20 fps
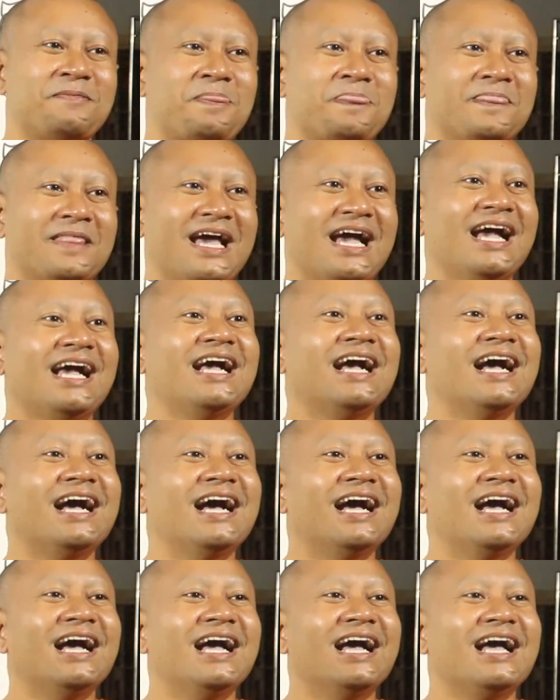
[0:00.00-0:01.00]
nè
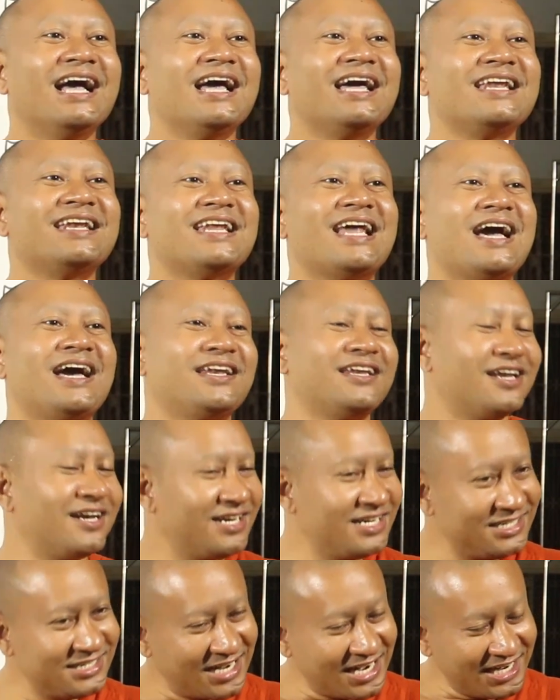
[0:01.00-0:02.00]
là đã
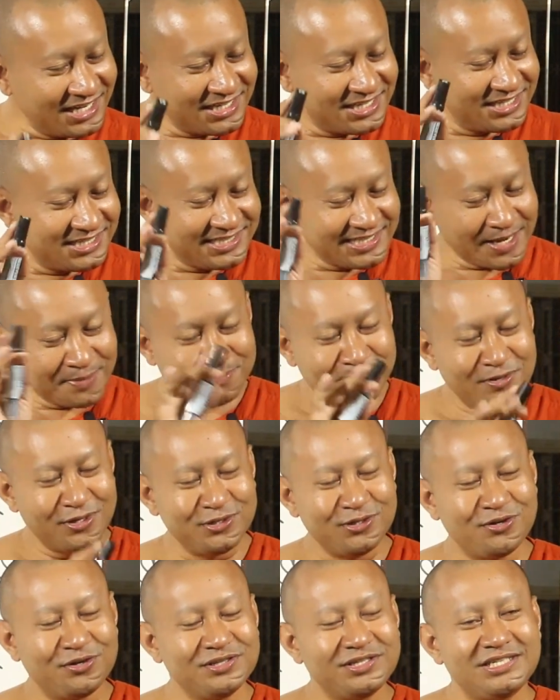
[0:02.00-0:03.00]
lư hết cứ chập mà
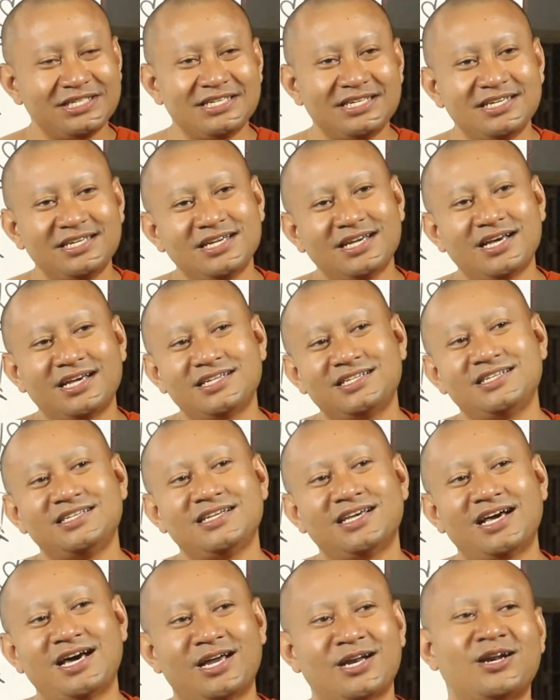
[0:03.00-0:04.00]
vô chỉ
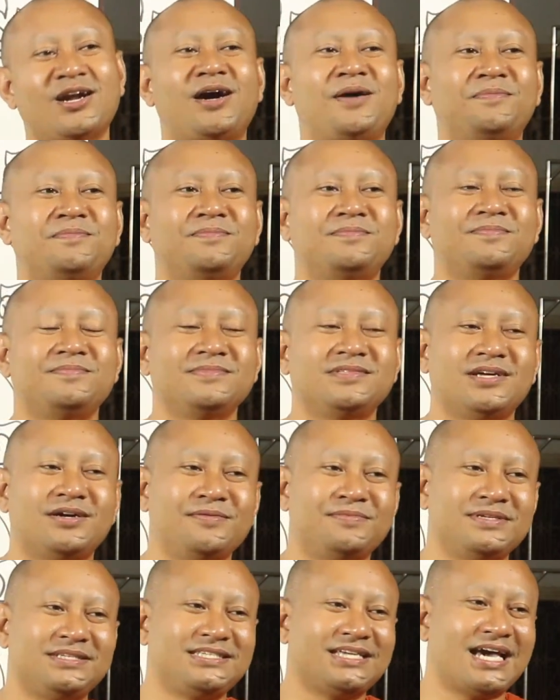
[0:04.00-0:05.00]
chỉ à rom
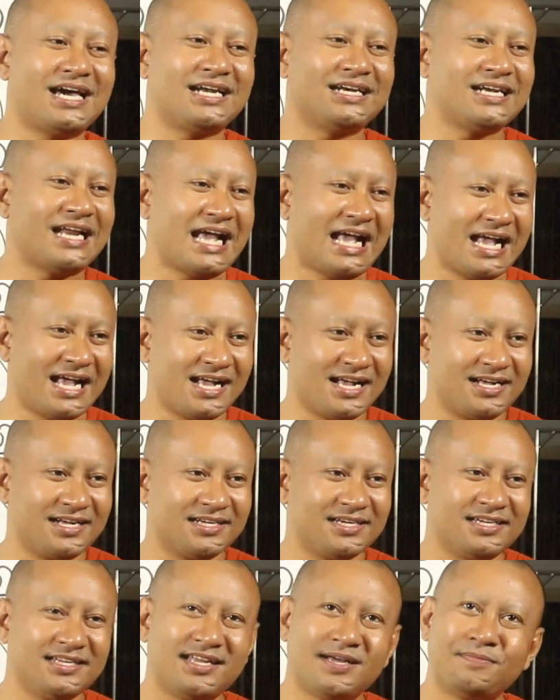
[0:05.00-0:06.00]
tàu bị cha na
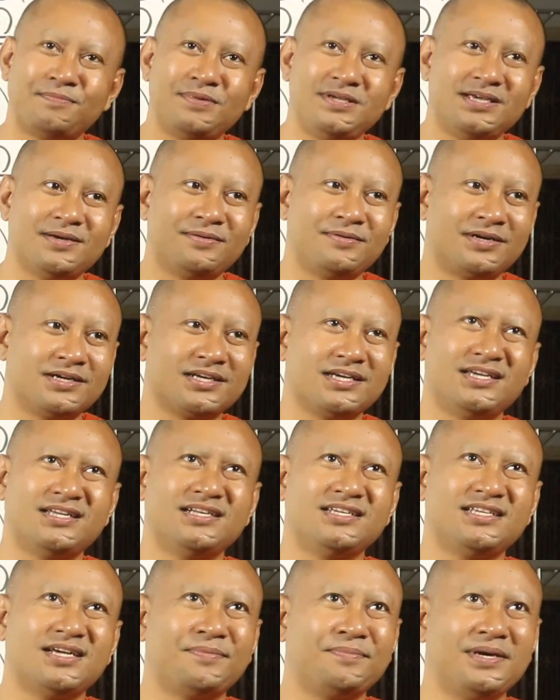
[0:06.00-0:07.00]
cái thà pịa hoặc kia
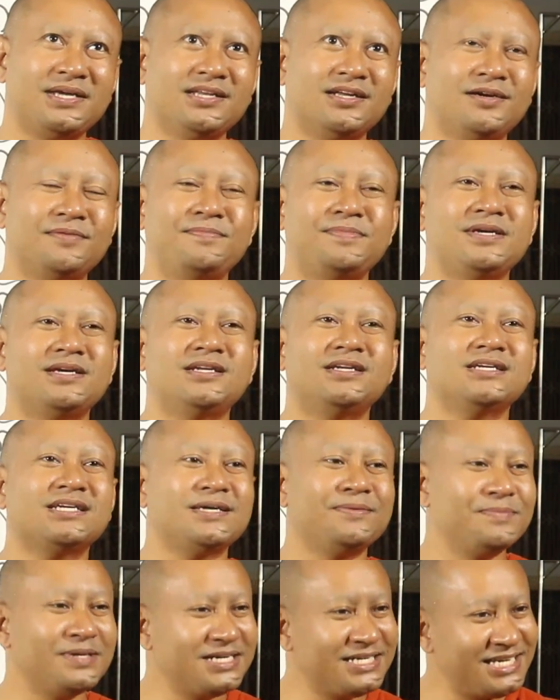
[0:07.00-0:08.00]
nó giống mấy nó pịa nó
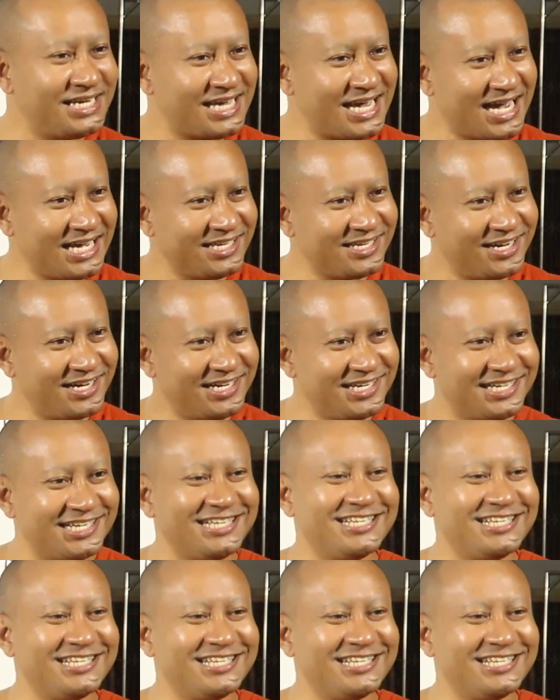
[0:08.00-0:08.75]
kia mơ nghe anh ớt